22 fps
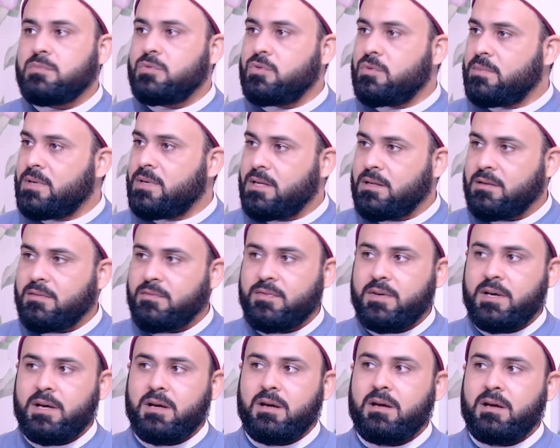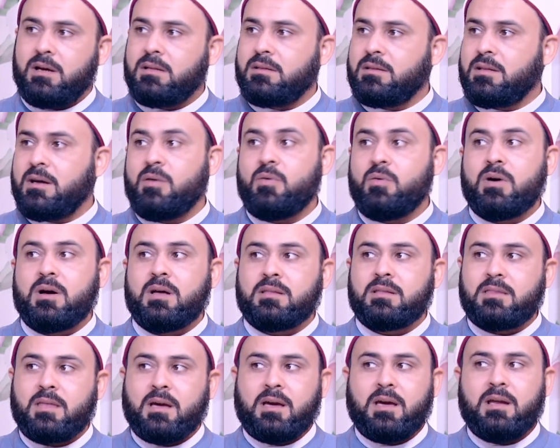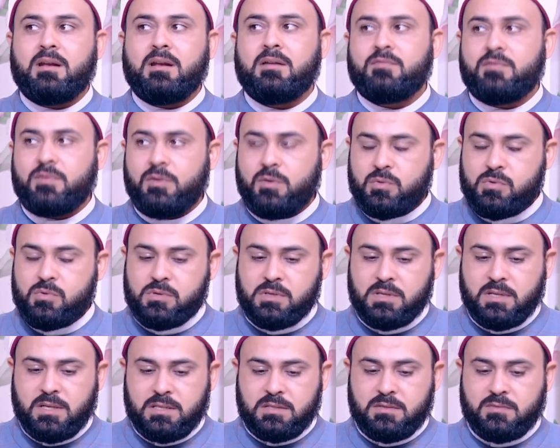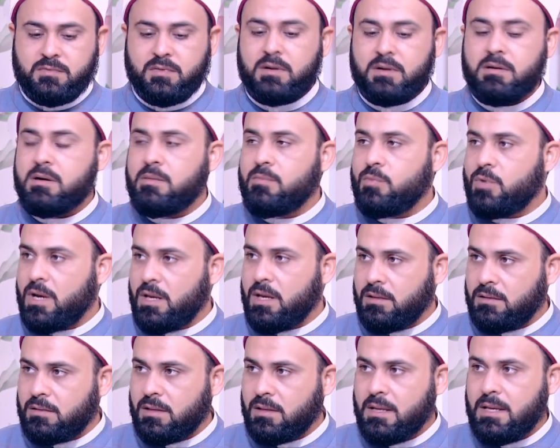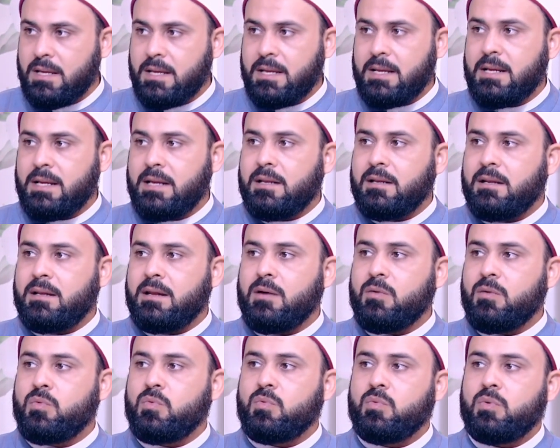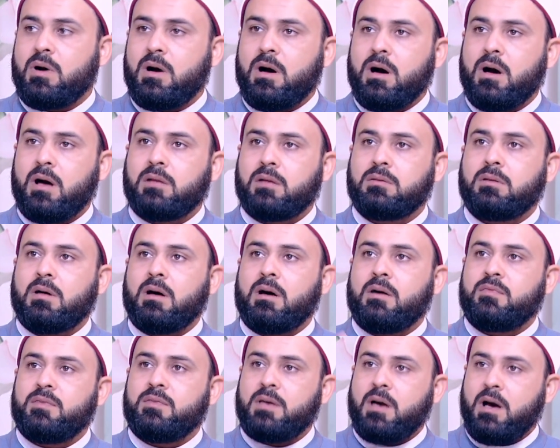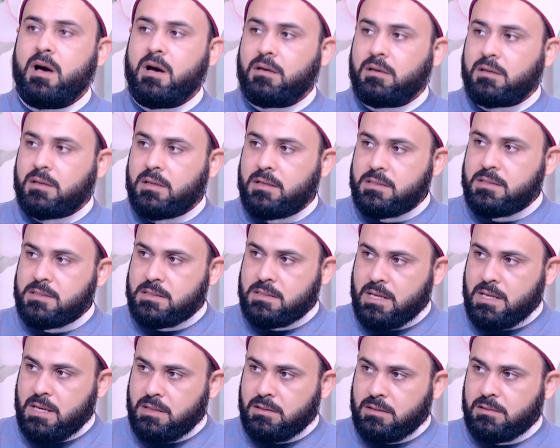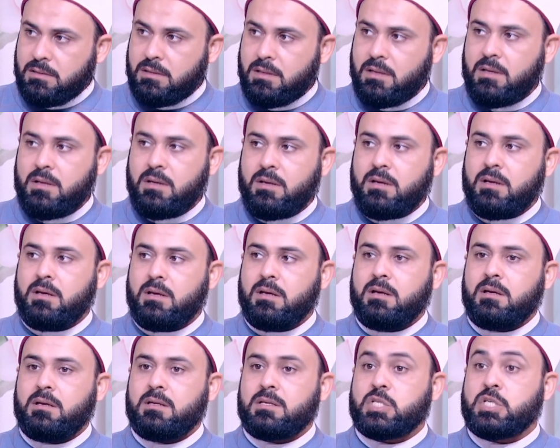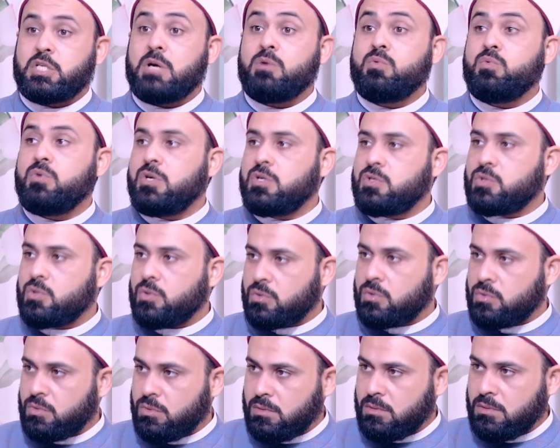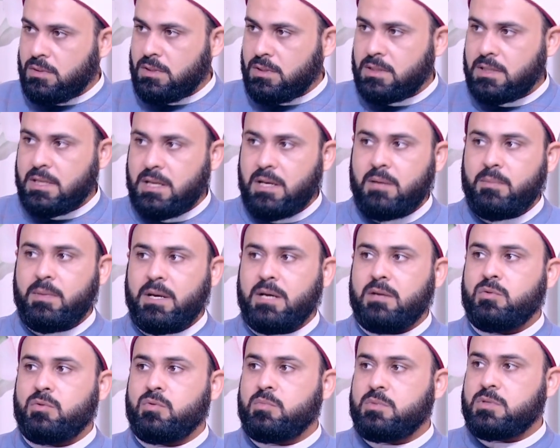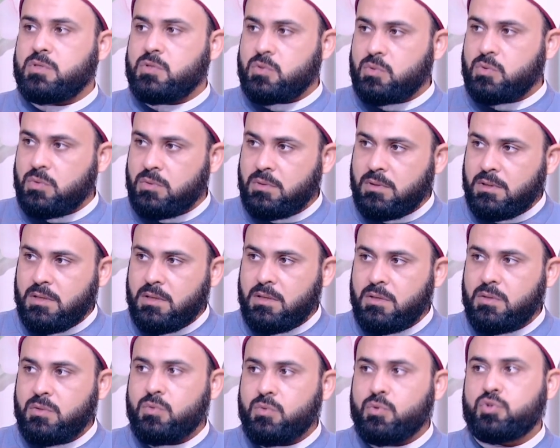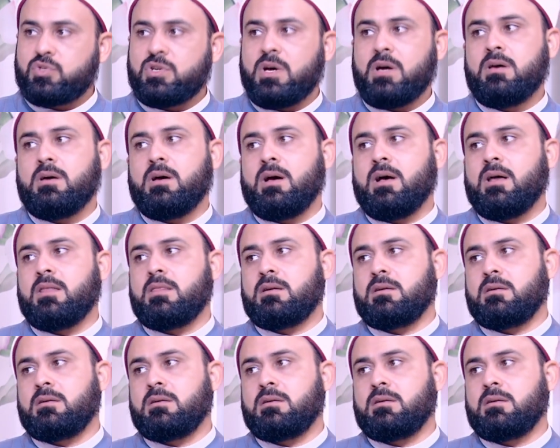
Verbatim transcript: يومين فده هو اتكلم في حقوق الناس فرقم مم. واحد لو اخطا في حق انسان آه، شوه صورته اتكلم عنه بالسوء يصحح يحاول